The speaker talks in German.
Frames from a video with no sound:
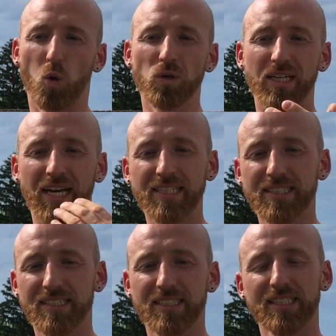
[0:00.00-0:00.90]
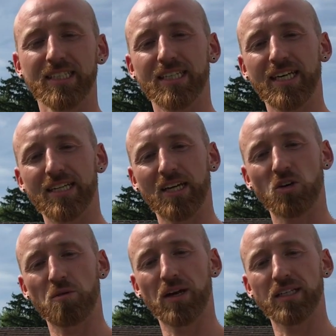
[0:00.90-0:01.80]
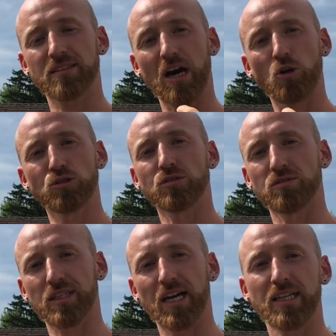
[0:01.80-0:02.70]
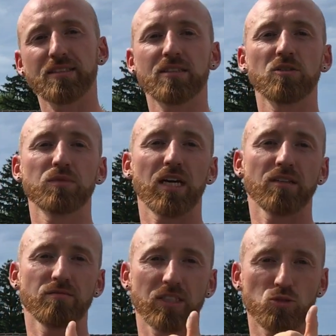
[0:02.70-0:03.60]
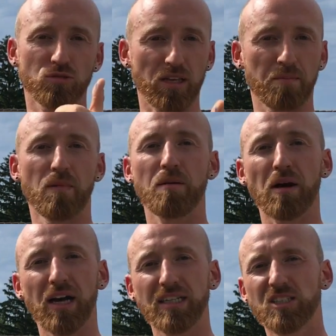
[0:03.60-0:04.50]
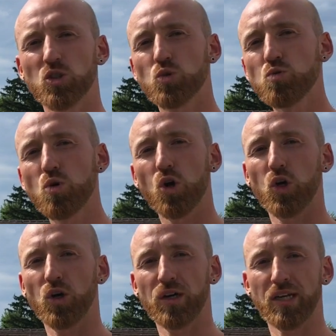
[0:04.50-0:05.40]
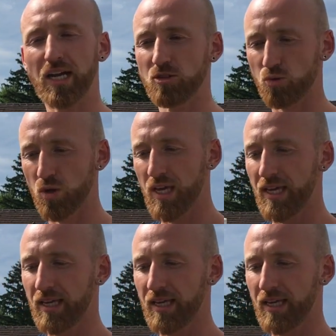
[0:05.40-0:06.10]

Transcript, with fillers: Und dann geht er nochmal ins Außen und da geht es dann um Sachen wie Zusammenarbeit, Zuhören, also